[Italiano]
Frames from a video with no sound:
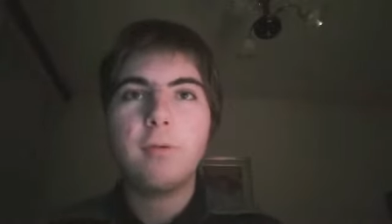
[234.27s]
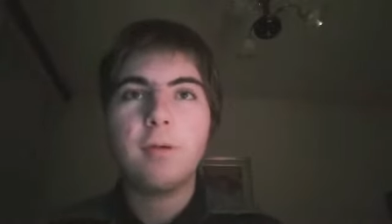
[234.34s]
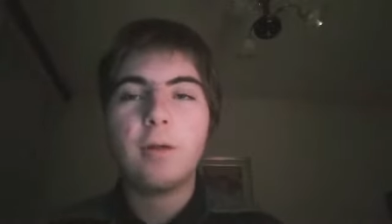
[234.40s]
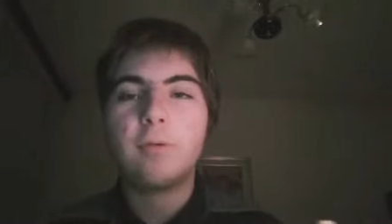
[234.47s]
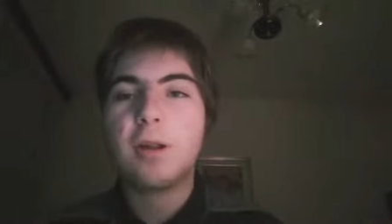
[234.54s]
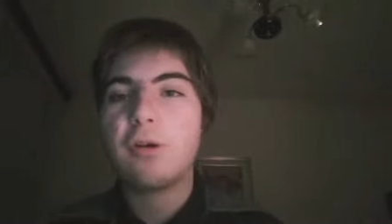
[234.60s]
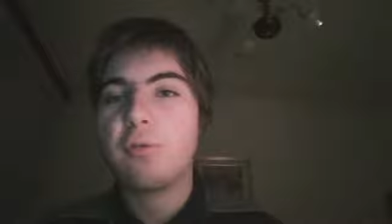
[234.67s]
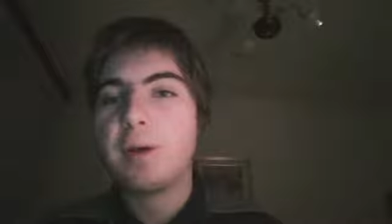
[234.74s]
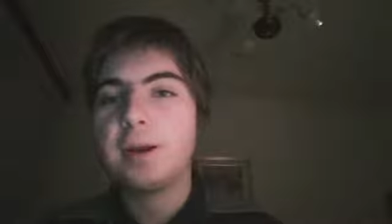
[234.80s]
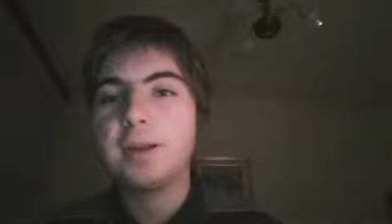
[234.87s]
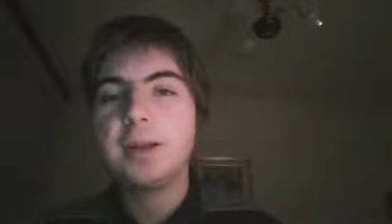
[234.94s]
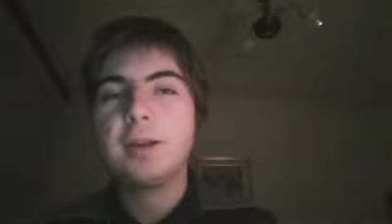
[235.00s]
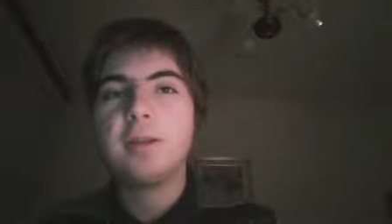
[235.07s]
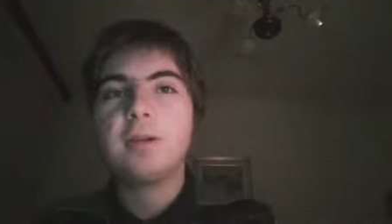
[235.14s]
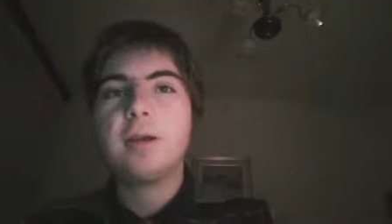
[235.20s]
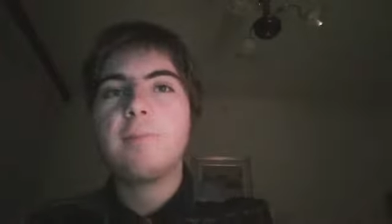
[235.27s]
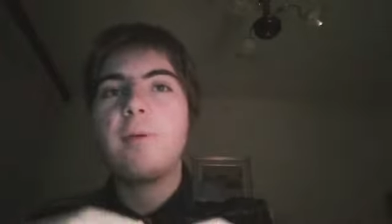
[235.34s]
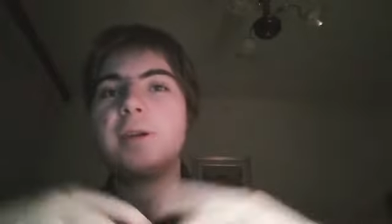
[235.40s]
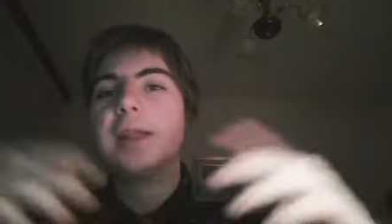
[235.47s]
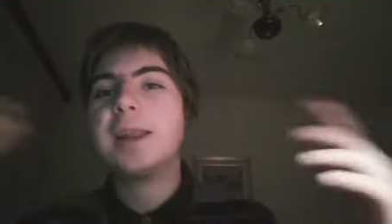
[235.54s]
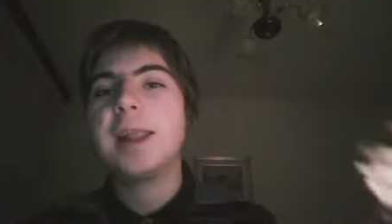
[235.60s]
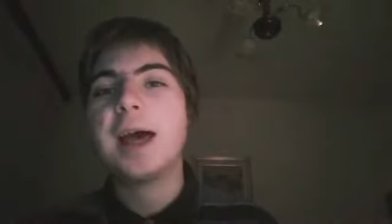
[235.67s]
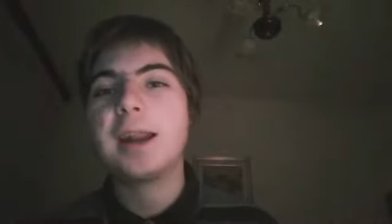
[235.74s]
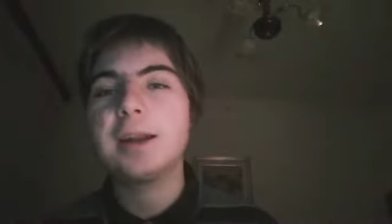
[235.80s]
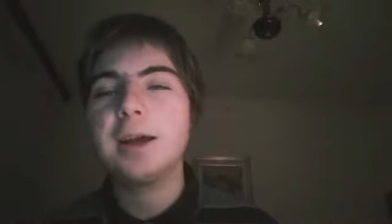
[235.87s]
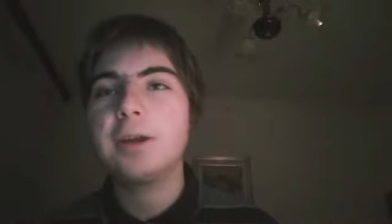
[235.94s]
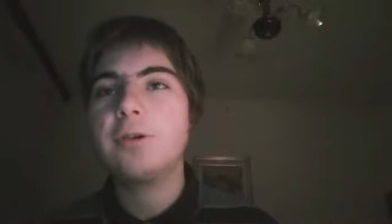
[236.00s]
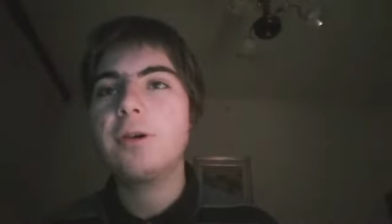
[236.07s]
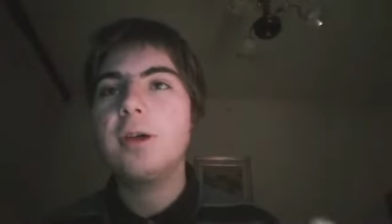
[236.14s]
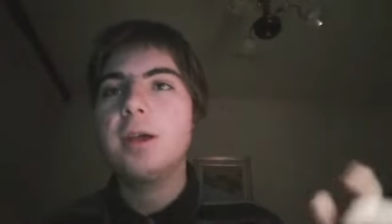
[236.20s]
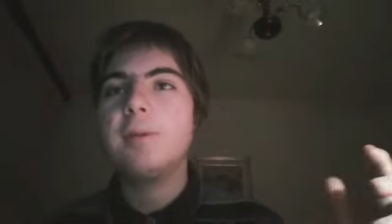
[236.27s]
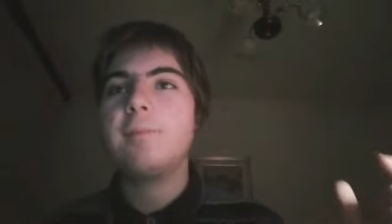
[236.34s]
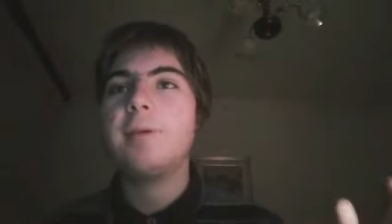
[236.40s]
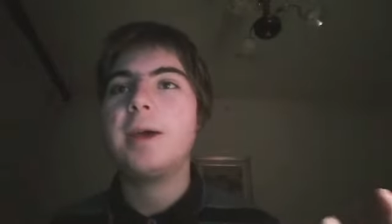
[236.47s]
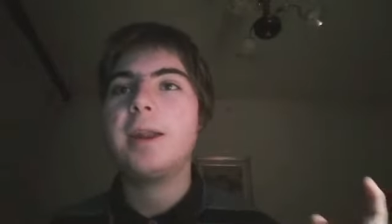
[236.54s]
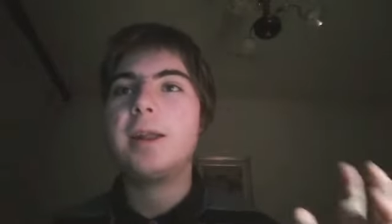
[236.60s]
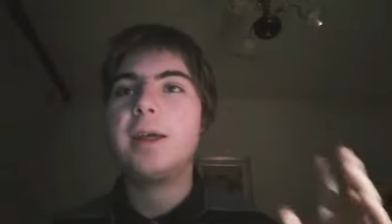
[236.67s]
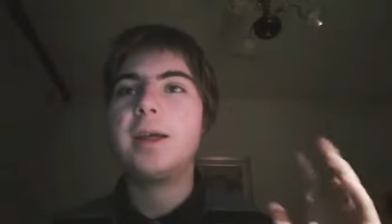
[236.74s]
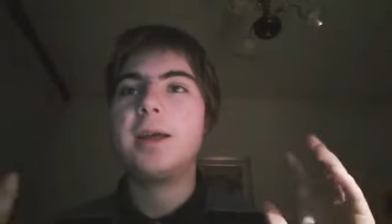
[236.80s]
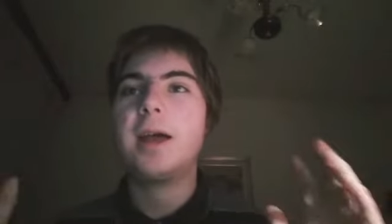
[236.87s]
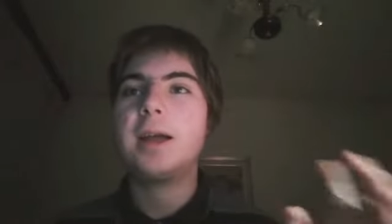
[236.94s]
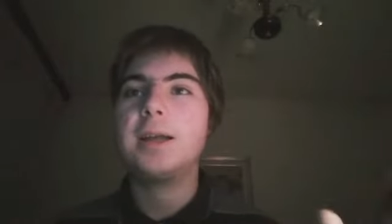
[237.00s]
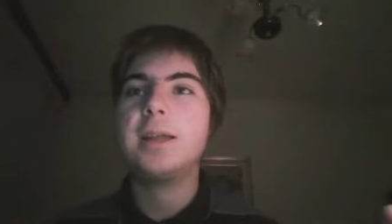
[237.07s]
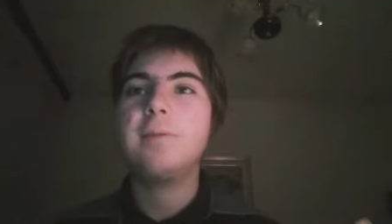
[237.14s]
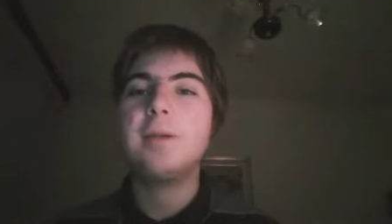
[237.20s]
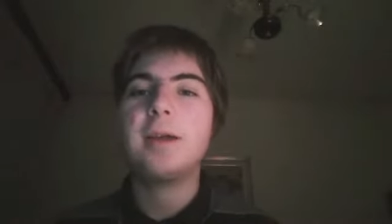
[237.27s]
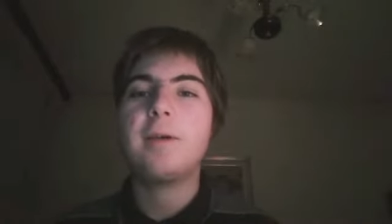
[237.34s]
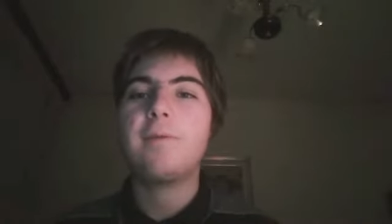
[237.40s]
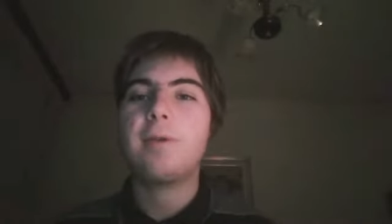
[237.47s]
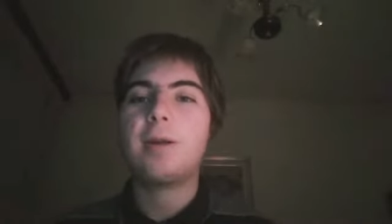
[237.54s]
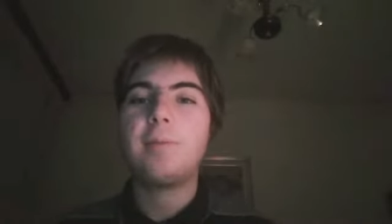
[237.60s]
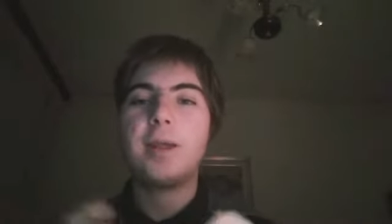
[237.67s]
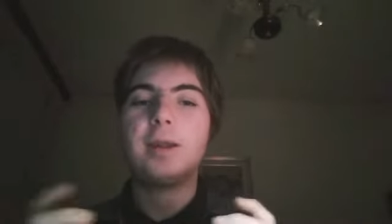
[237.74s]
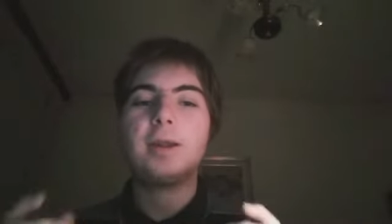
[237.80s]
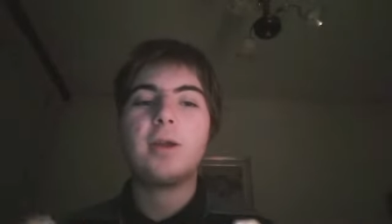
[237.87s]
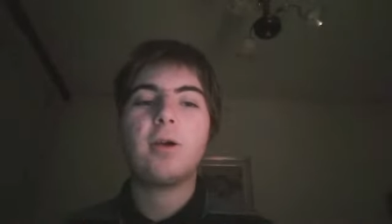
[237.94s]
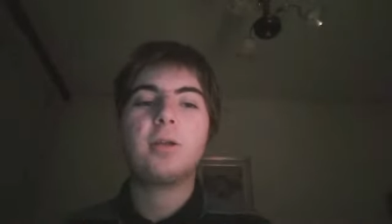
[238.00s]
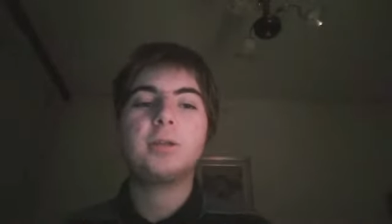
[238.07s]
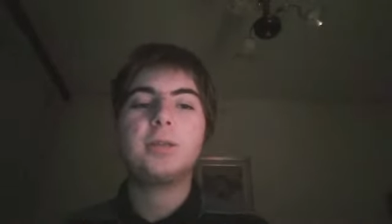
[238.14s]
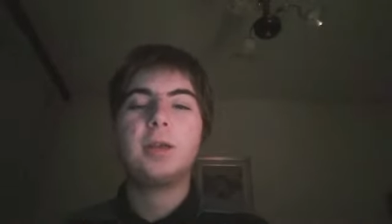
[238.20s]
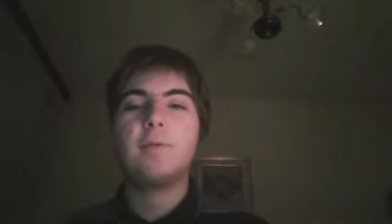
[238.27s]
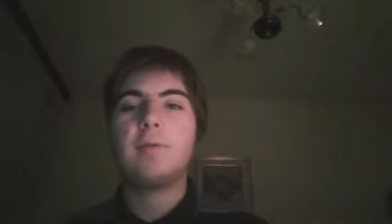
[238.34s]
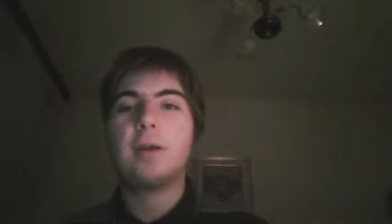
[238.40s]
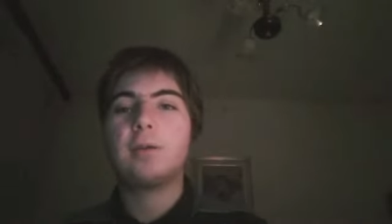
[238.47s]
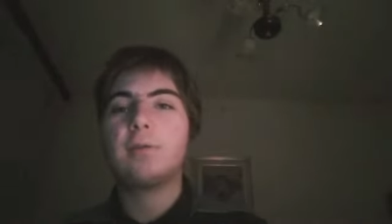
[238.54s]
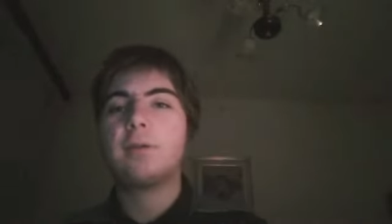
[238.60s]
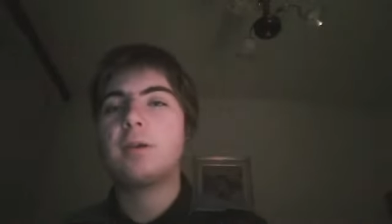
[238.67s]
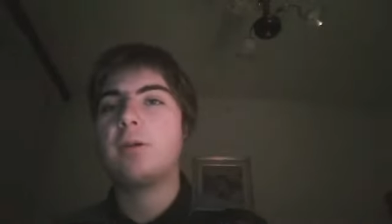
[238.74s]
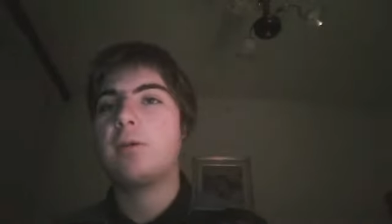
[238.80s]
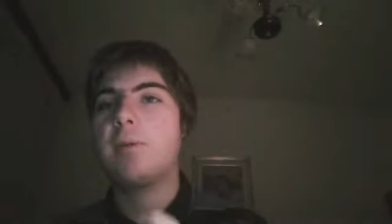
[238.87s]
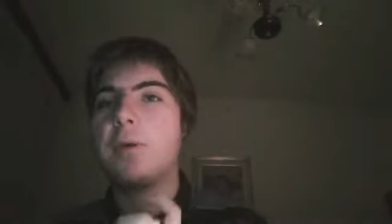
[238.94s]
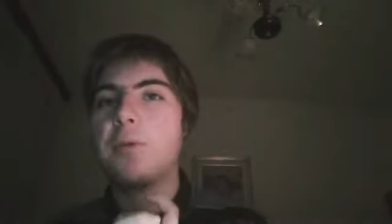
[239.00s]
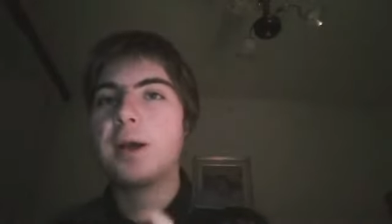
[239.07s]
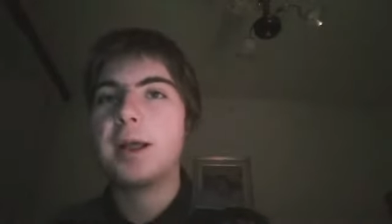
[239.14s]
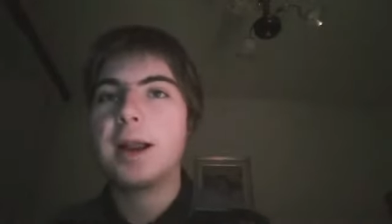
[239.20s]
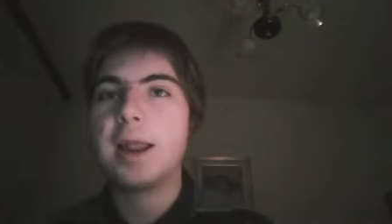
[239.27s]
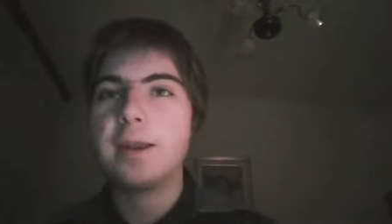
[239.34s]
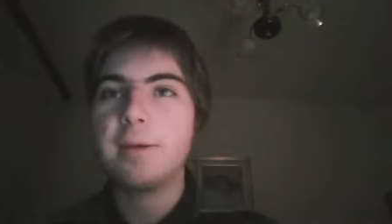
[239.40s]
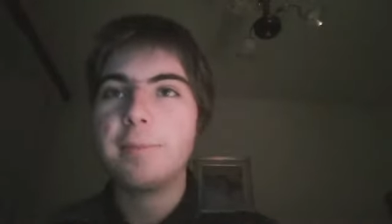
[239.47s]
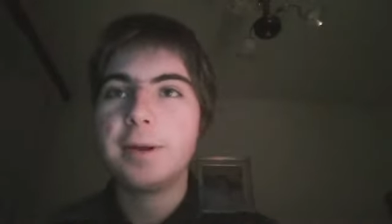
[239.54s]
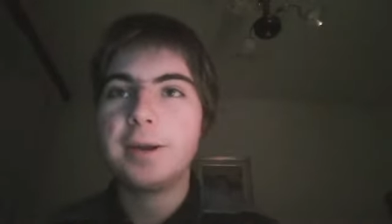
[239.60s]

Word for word: Lautaro Martinez che poi allargano per eh, Hakimi che veramente oggi ha fatto secondo me una grande